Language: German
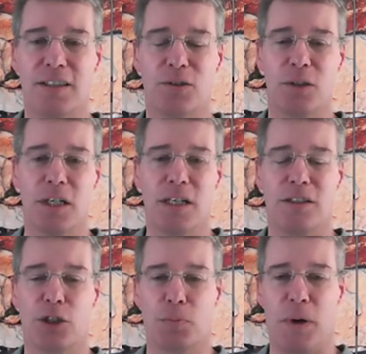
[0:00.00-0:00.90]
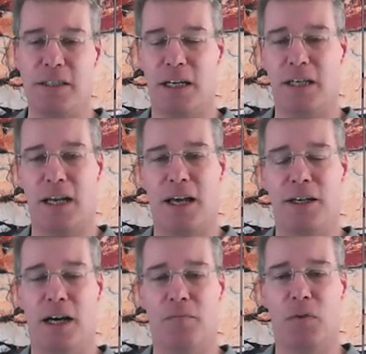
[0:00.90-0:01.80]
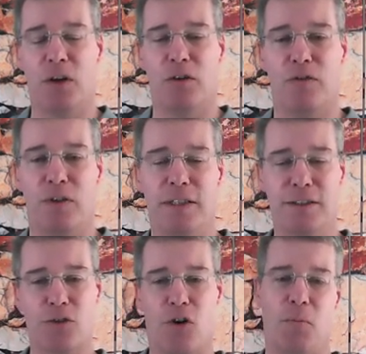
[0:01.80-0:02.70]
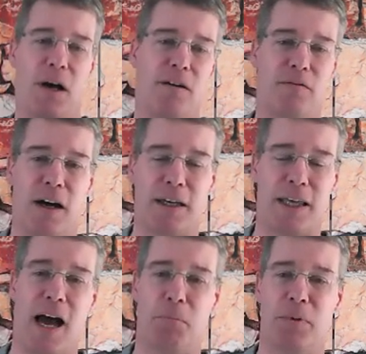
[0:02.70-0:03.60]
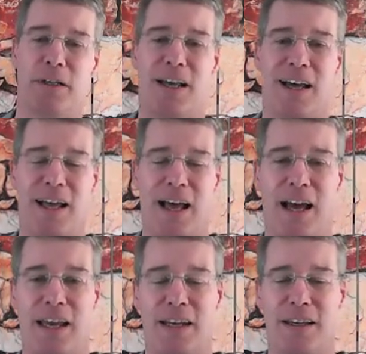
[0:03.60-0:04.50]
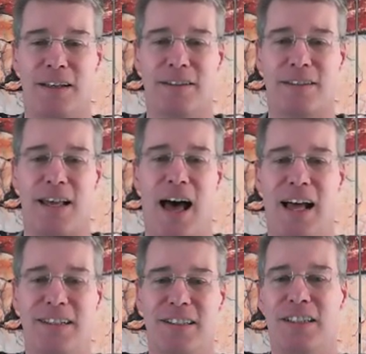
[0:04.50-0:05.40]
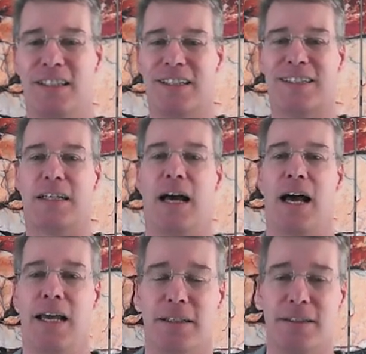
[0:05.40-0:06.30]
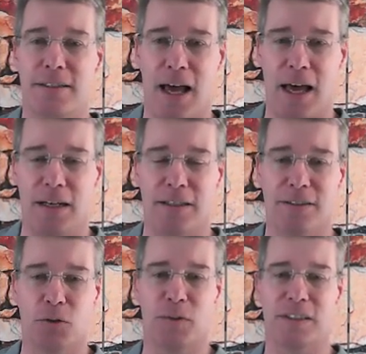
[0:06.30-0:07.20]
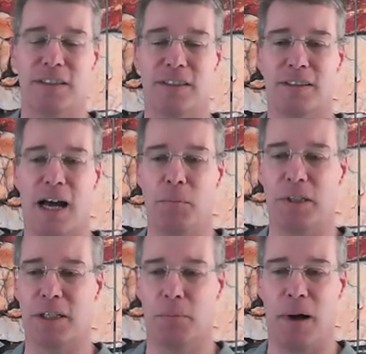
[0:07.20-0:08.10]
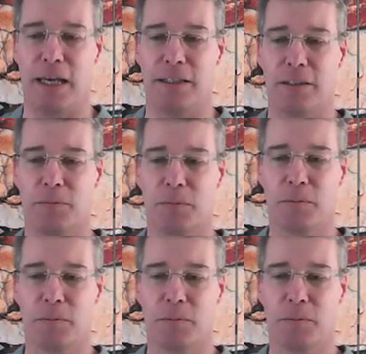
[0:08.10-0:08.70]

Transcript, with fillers: Also ich speichere in einer Fließkomma-Variablen eine Zahl, die keine Zahl ist. So, was ist denn damit gemeint?